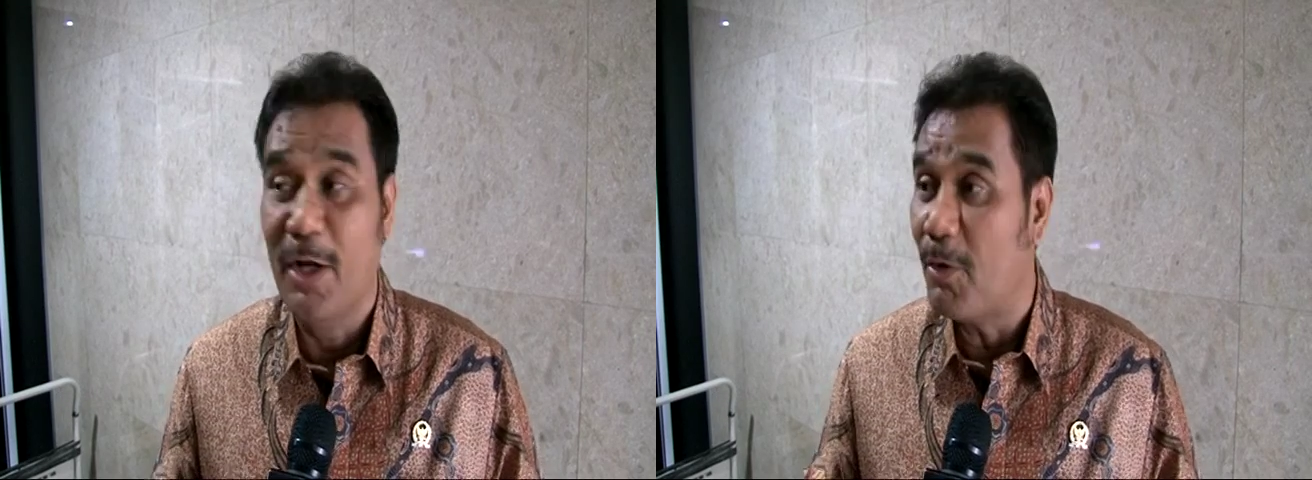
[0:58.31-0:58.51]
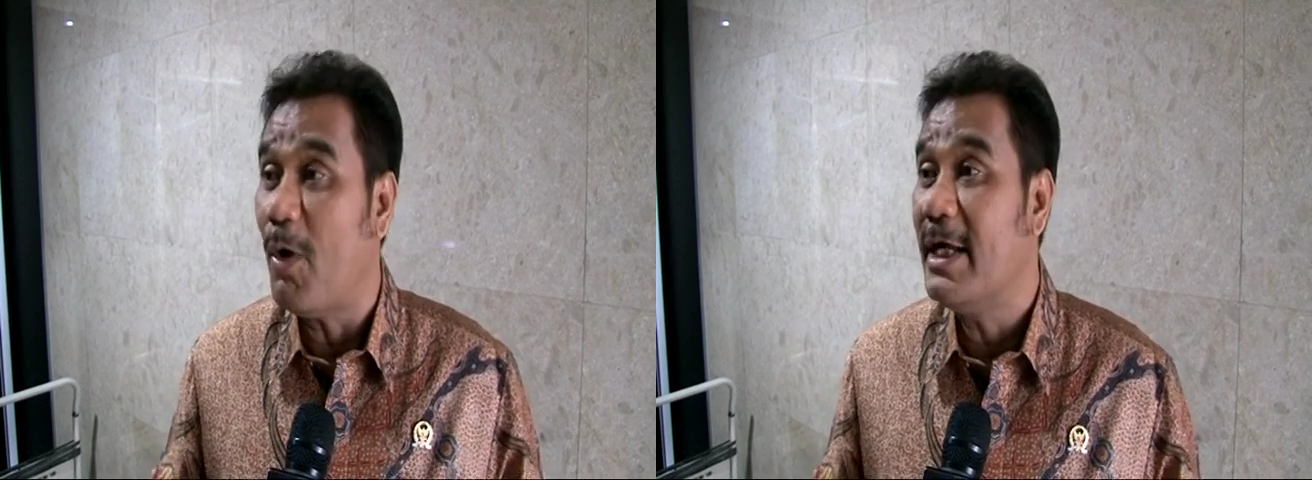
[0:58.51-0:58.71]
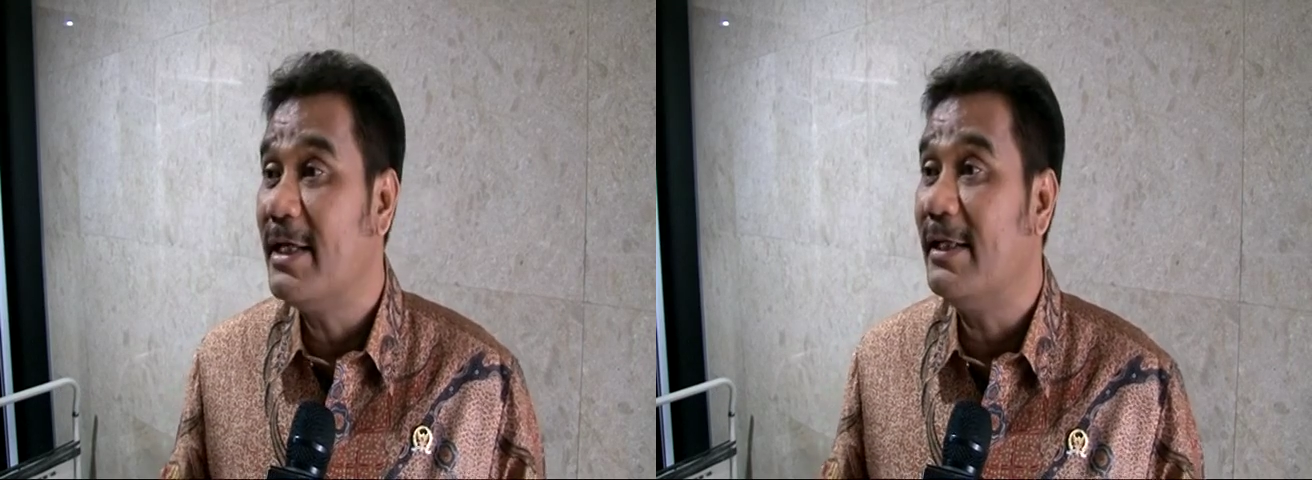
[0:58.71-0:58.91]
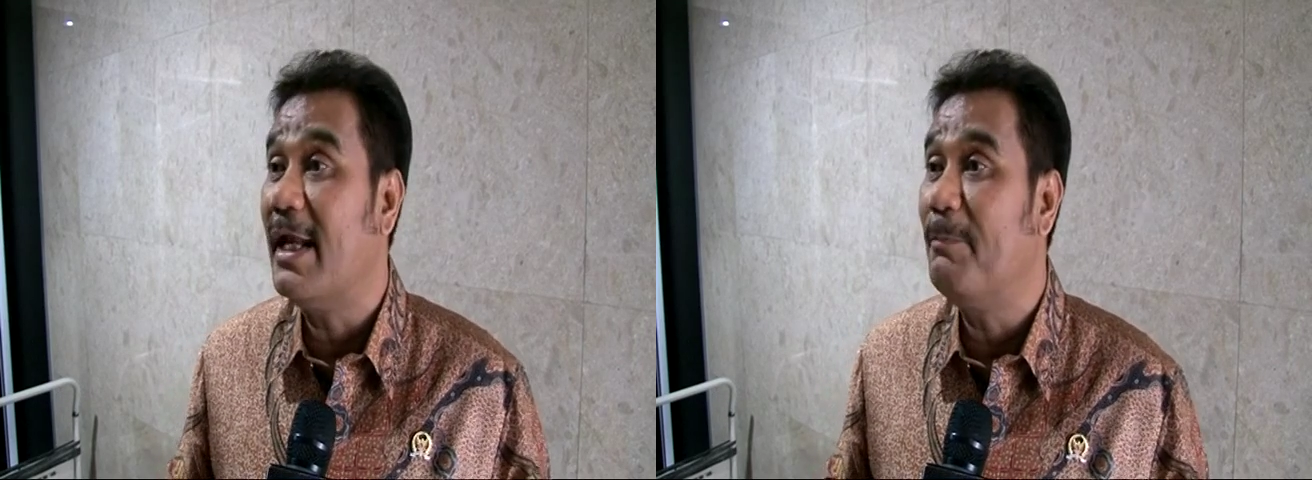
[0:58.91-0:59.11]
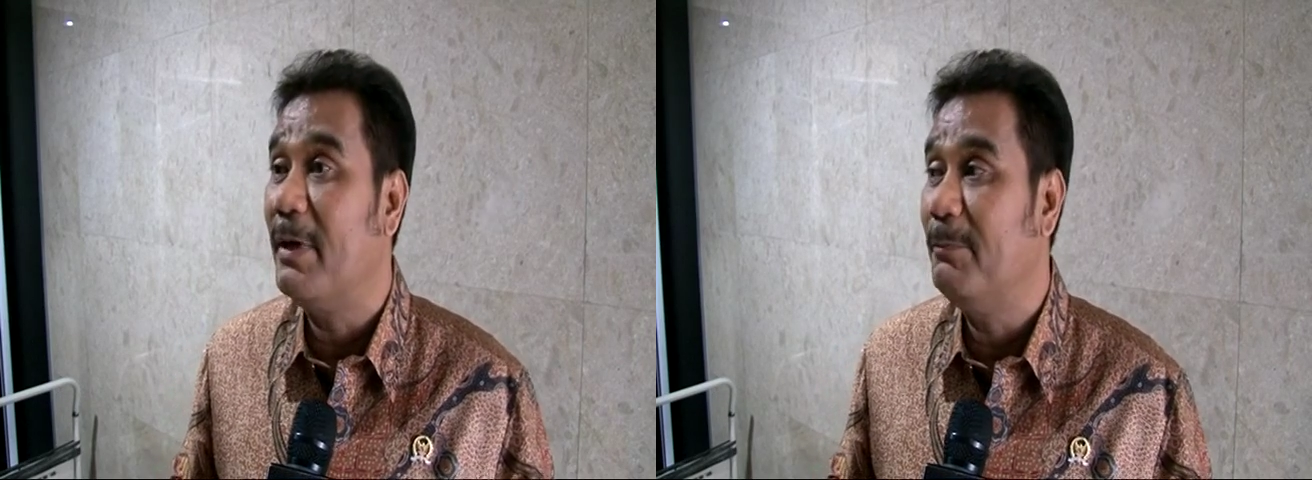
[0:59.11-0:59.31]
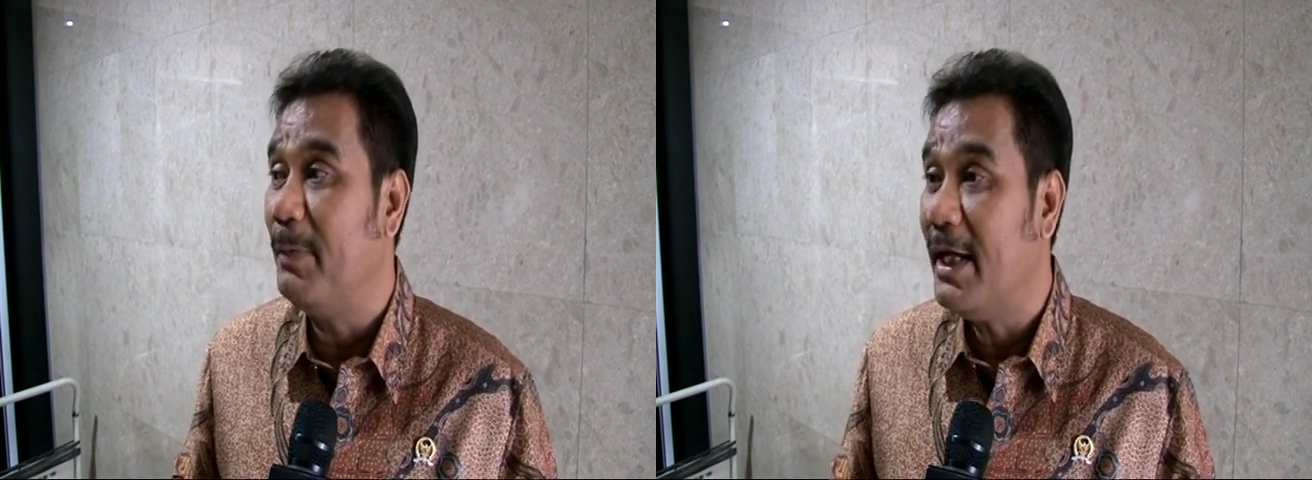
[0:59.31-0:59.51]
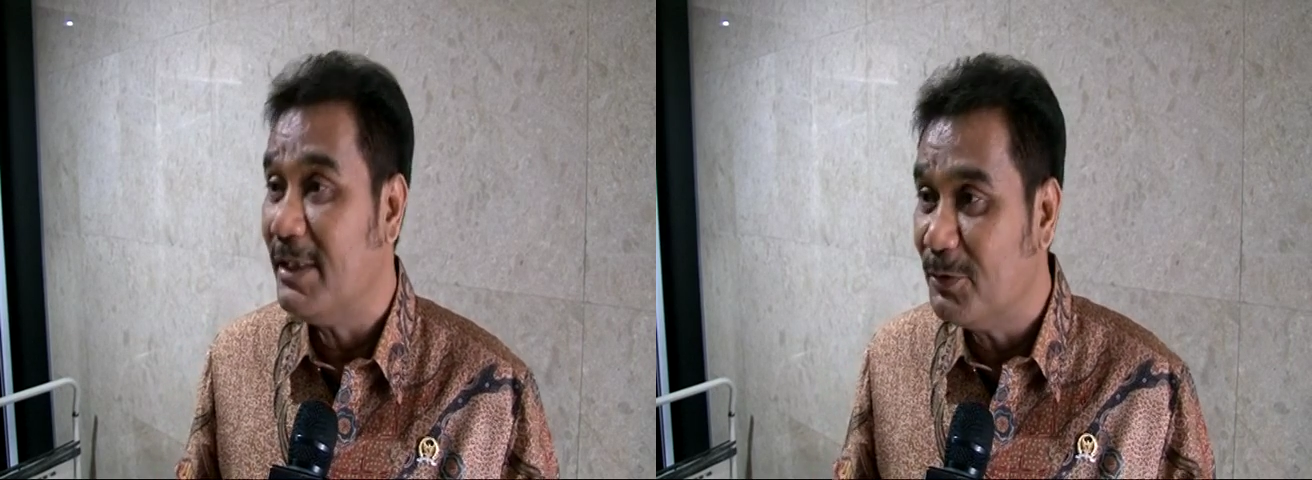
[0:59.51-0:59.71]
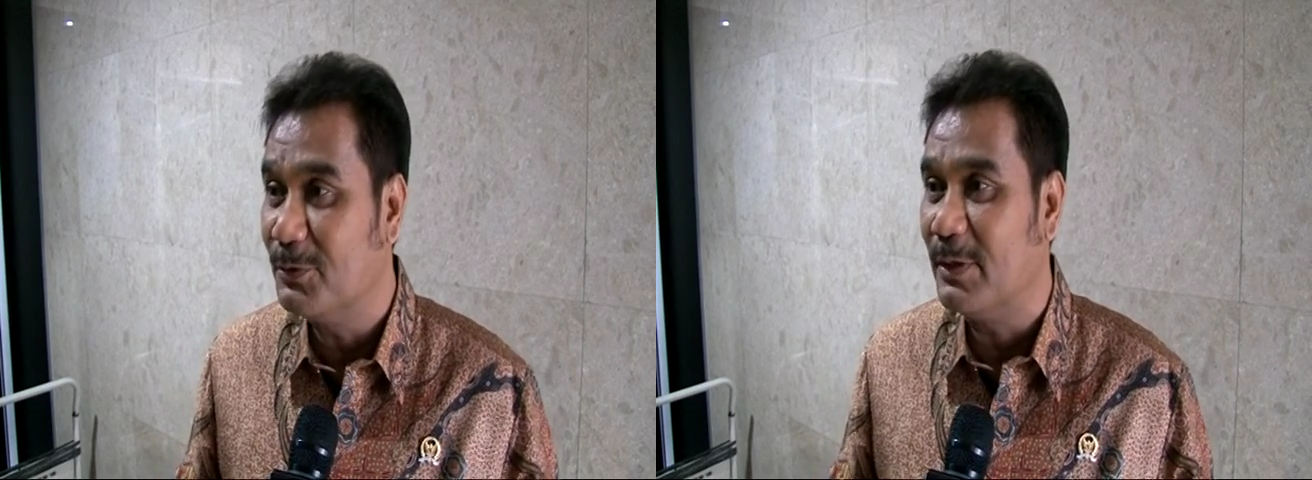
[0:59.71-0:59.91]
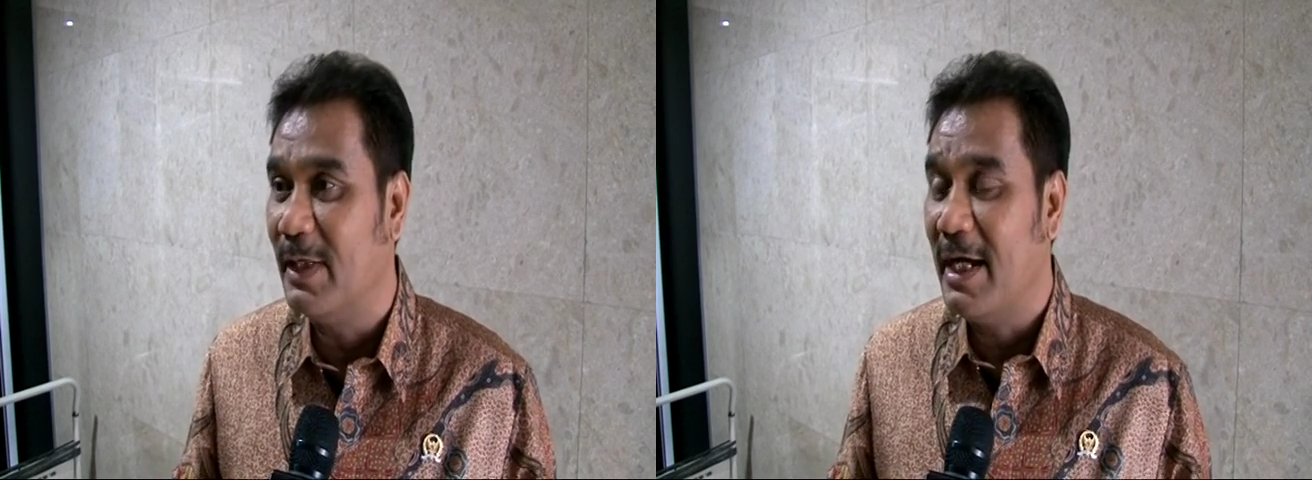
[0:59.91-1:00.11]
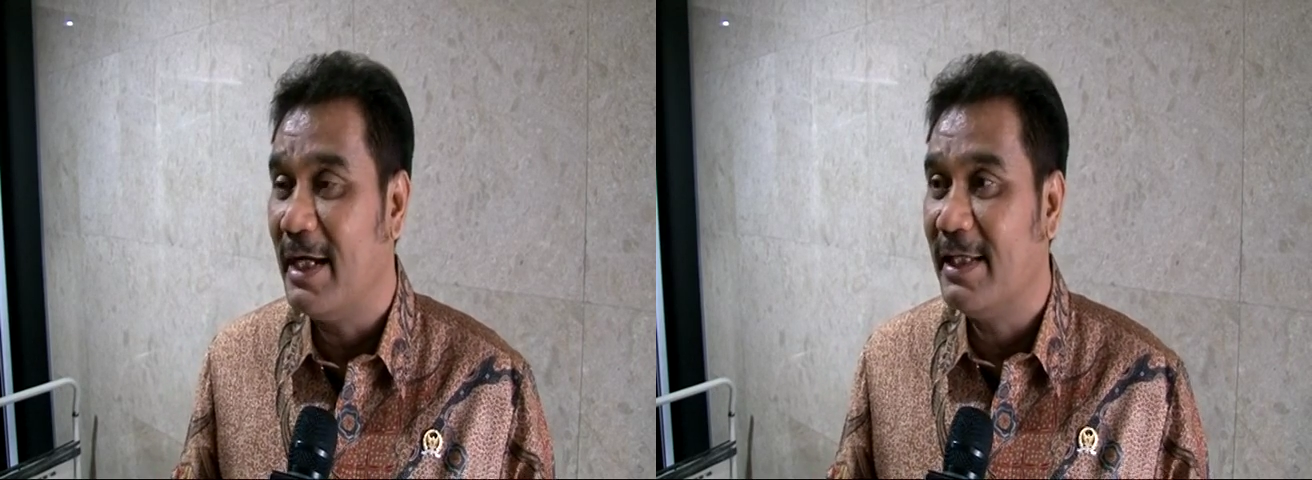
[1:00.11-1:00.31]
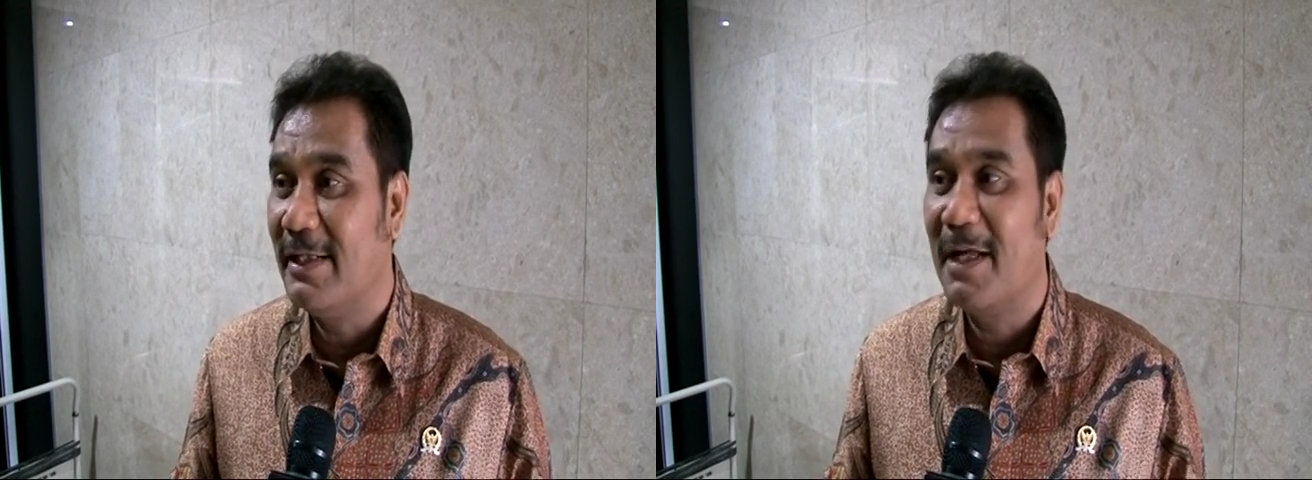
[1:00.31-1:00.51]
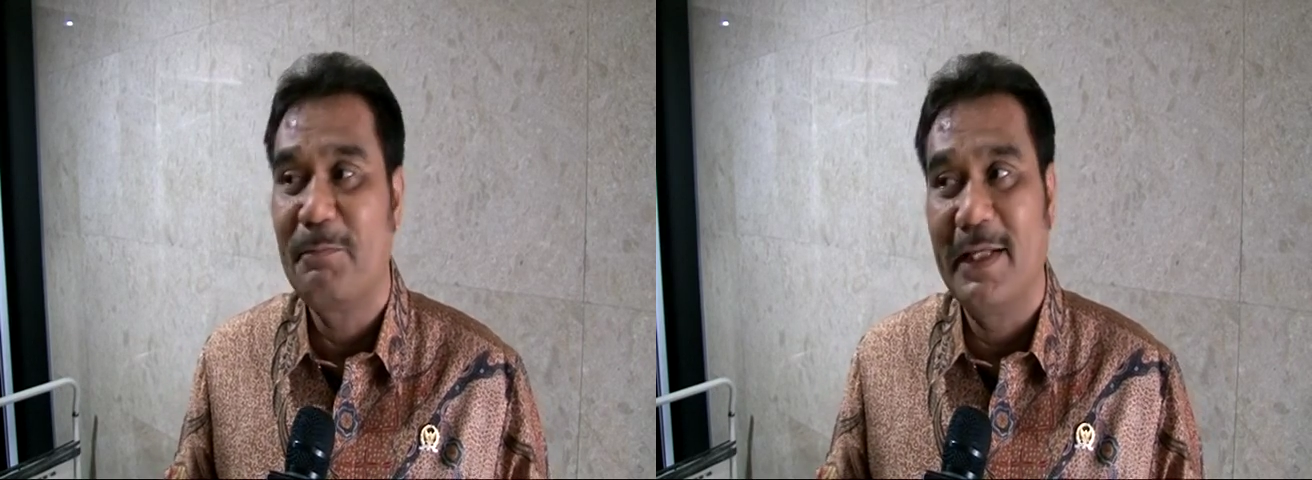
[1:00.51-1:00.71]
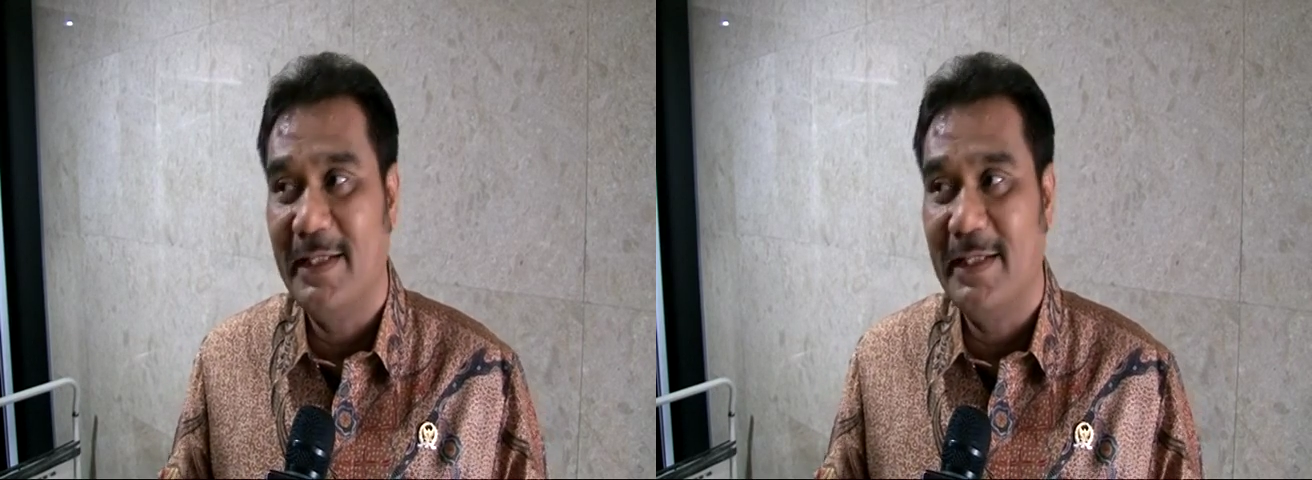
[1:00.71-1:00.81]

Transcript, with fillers: kok hanya delapan venue, hanya delapan